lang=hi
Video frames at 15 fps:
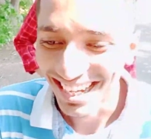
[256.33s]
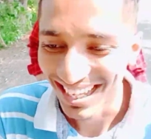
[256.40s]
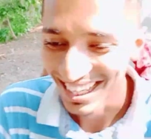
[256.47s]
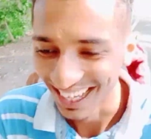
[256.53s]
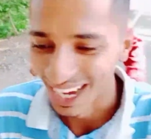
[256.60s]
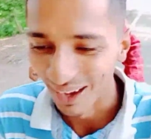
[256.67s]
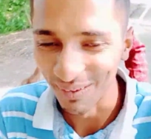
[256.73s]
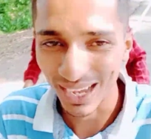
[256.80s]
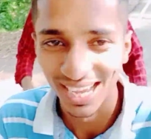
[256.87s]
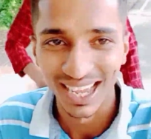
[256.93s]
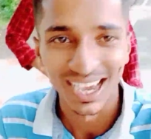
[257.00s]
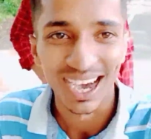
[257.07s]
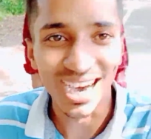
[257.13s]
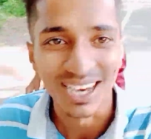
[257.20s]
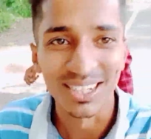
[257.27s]
अब
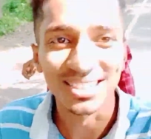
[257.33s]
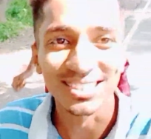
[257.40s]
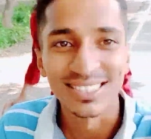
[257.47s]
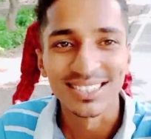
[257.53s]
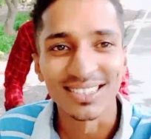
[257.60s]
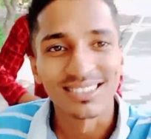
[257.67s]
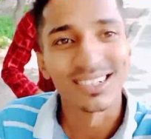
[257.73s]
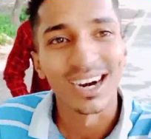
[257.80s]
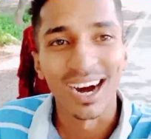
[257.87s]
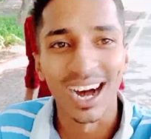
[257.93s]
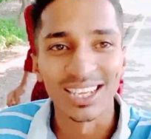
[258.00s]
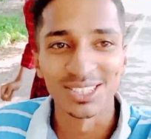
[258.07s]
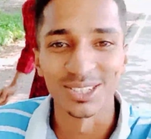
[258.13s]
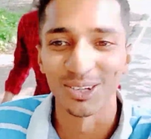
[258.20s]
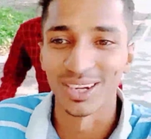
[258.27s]
यार आज ही
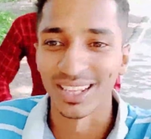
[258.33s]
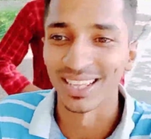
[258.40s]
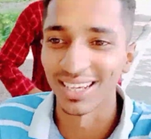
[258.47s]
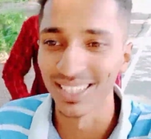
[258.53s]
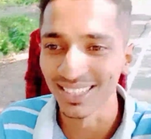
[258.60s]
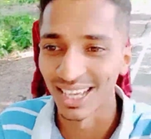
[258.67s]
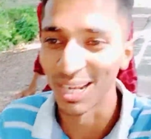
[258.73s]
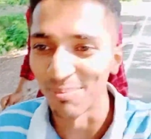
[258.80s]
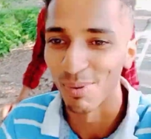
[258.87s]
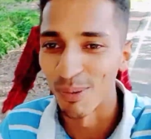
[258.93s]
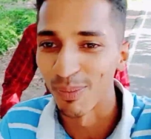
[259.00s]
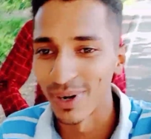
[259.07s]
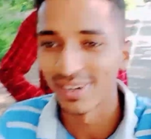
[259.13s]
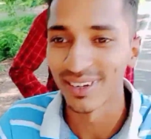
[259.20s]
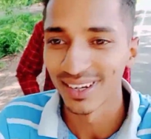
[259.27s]
होना था सारा पोपट
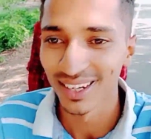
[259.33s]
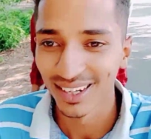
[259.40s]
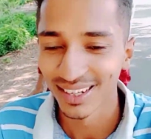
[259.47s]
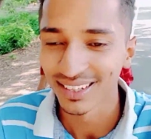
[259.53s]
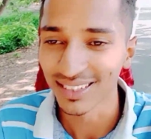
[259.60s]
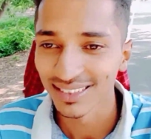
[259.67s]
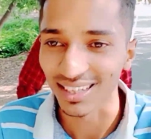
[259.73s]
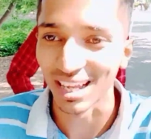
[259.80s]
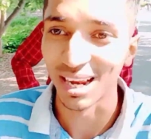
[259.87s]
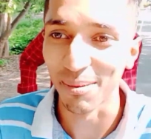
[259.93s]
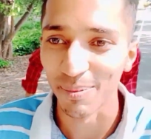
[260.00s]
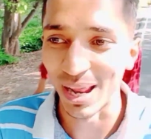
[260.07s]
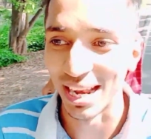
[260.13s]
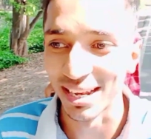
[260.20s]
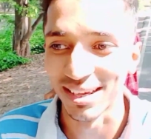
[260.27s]
सारा
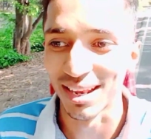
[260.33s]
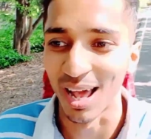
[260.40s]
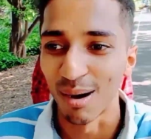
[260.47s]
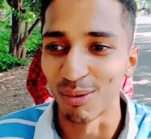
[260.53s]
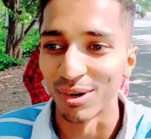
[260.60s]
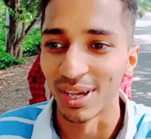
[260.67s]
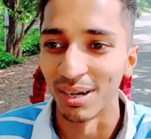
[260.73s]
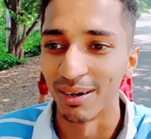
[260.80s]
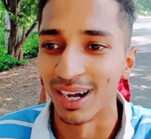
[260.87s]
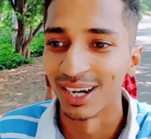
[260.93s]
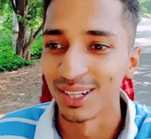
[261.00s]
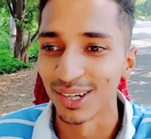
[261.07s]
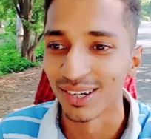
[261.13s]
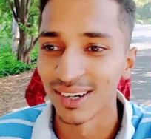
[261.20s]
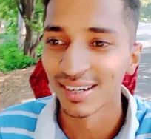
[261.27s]
प्लान खराब हो गया हमारे तो
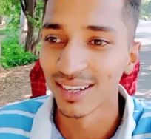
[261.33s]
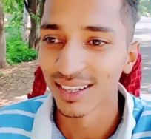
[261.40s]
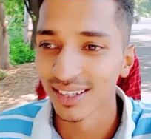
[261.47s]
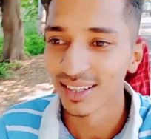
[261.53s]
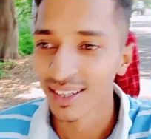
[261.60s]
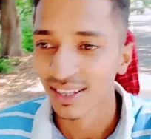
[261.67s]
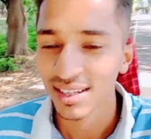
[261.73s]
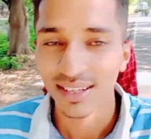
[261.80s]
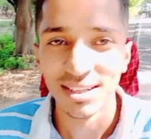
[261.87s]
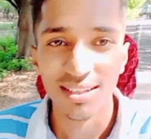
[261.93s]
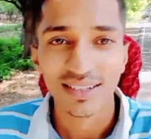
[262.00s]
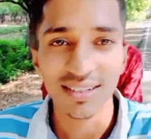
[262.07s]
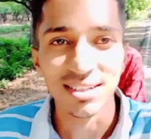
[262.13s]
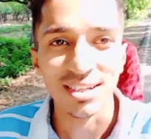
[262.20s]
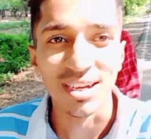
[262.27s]
हाँ देखता
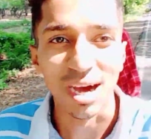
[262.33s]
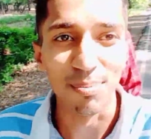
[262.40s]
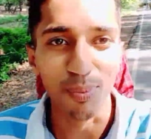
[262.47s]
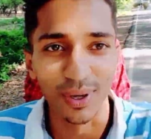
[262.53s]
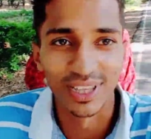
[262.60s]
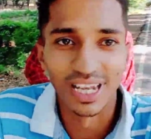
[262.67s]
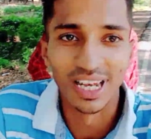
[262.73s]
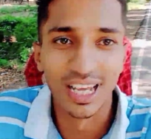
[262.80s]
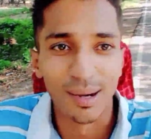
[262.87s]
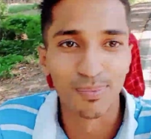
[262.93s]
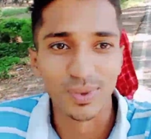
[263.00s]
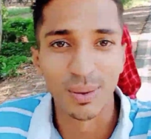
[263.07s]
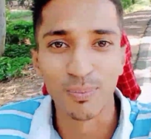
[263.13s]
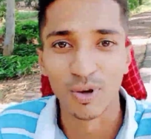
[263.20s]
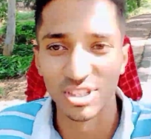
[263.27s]
था अब पता नहीं कब तक
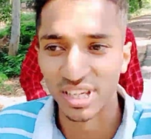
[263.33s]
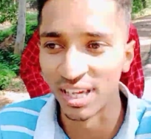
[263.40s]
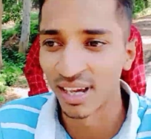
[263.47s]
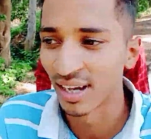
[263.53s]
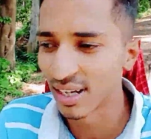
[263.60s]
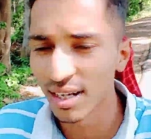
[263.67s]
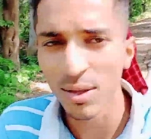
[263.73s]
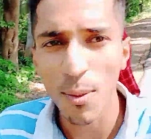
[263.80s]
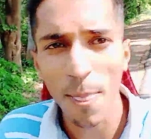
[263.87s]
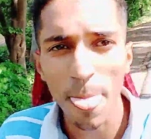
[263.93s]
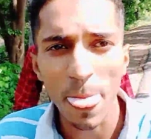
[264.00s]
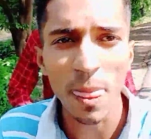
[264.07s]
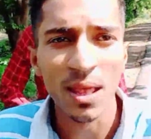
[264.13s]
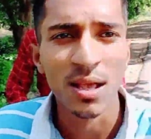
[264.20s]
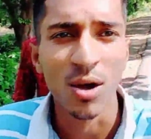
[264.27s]
पहुँचेंगे घर
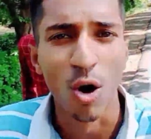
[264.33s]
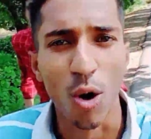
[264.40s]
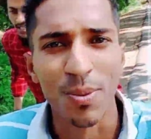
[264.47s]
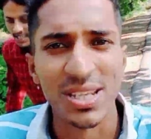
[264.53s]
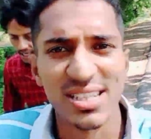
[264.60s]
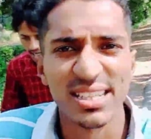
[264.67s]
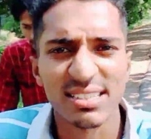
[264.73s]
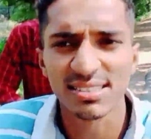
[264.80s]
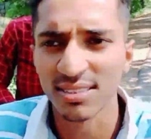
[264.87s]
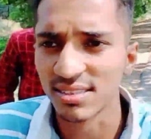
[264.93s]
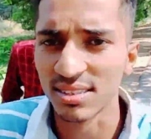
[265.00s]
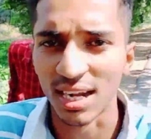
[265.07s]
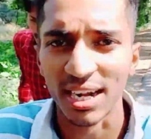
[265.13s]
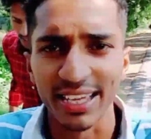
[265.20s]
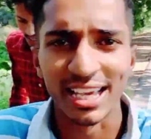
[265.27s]
ओबीसी
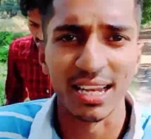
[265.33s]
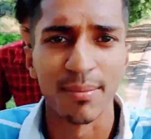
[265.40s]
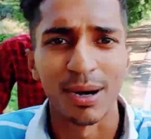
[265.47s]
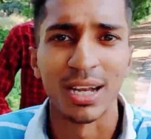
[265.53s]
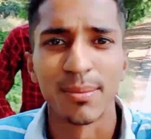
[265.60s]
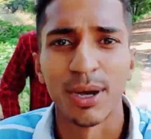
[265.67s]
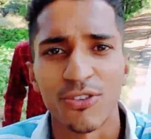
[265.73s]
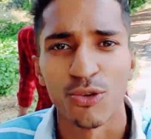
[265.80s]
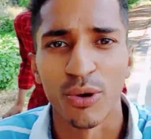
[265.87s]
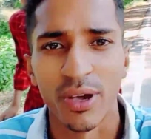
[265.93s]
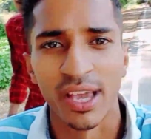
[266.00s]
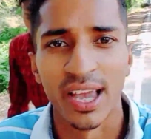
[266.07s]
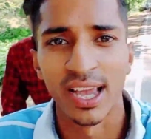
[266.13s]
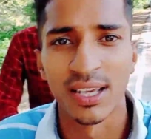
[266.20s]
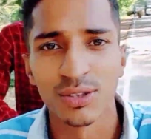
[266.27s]
साढ़े ग्यारह बारह बज चुके
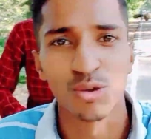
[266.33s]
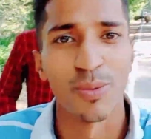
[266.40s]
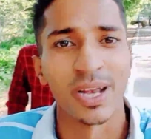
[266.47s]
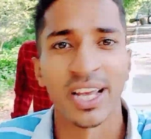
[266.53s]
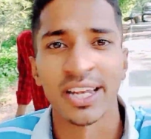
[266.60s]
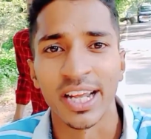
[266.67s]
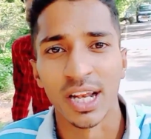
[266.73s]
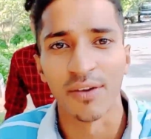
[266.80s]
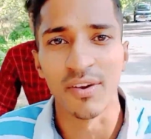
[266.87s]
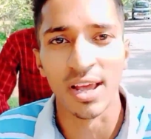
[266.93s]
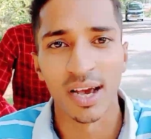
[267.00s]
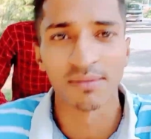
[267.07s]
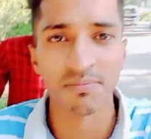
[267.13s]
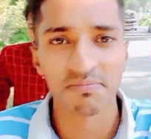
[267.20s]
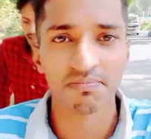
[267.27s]
हैं सुबह के निकले हुए हैं हम
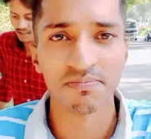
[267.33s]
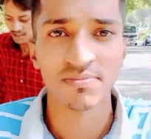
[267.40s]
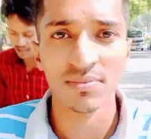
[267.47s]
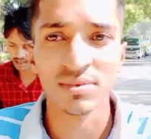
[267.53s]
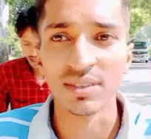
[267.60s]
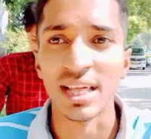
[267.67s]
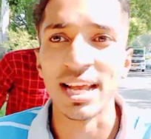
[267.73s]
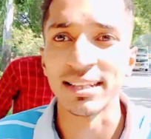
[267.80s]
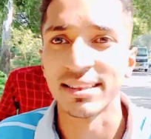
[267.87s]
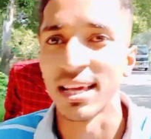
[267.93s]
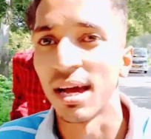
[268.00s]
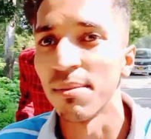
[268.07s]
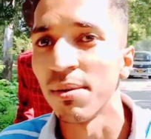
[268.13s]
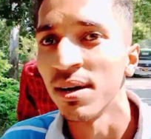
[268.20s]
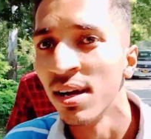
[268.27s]
देखते हैं अब
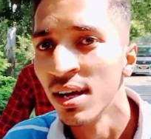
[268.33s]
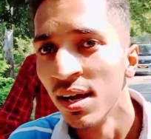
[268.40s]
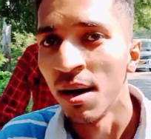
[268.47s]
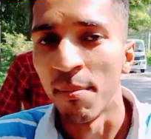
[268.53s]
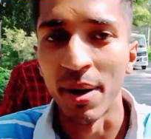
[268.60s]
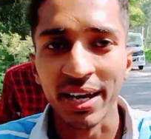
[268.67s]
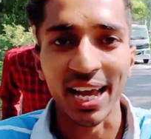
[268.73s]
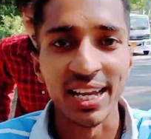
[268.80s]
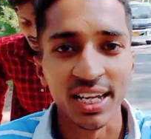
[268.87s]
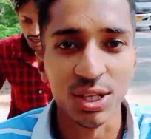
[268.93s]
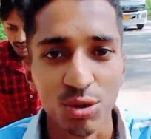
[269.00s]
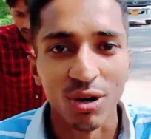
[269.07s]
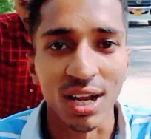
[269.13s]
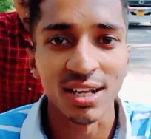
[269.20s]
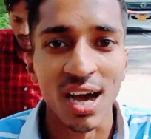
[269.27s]
मकैनिक की
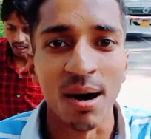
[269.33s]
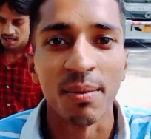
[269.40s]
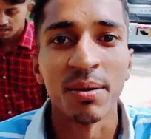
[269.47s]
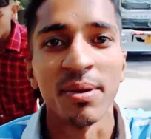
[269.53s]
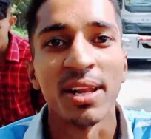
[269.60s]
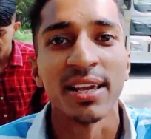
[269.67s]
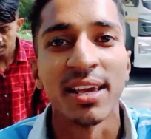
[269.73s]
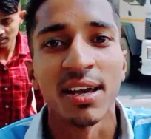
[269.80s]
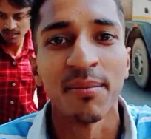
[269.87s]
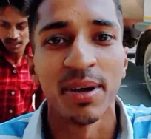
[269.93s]
दुकान कहाँ पर मिलेगी हमें